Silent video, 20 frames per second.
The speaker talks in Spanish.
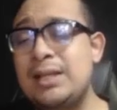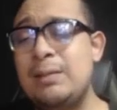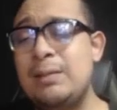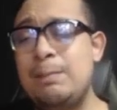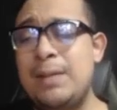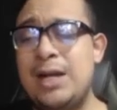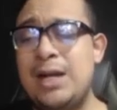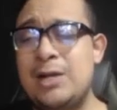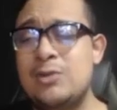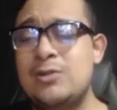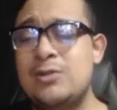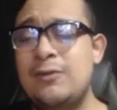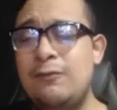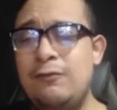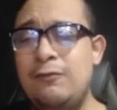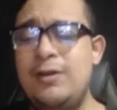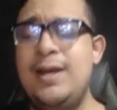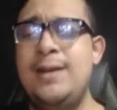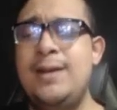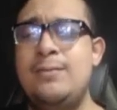para los
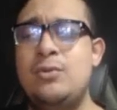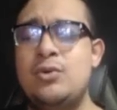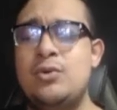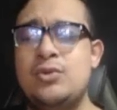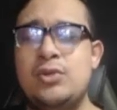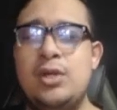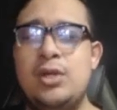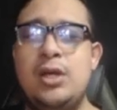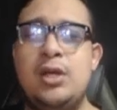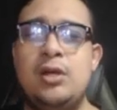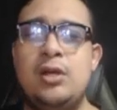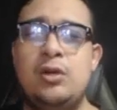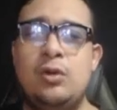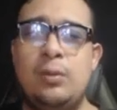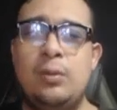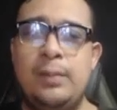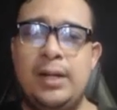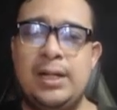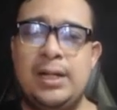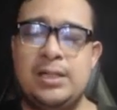enfermos,
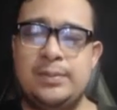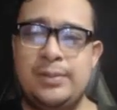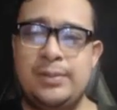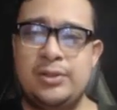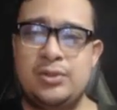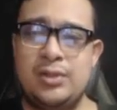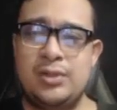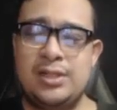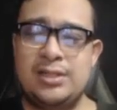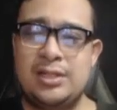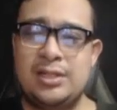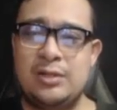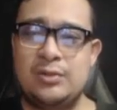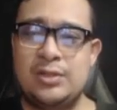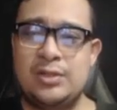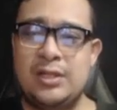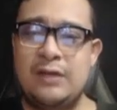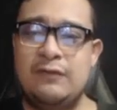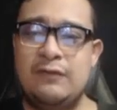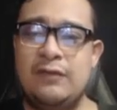no para las personas que no
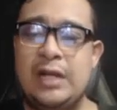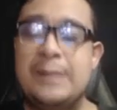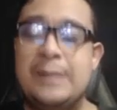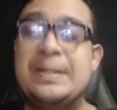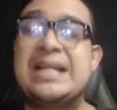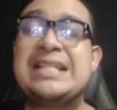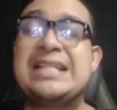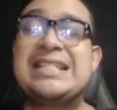se enferman.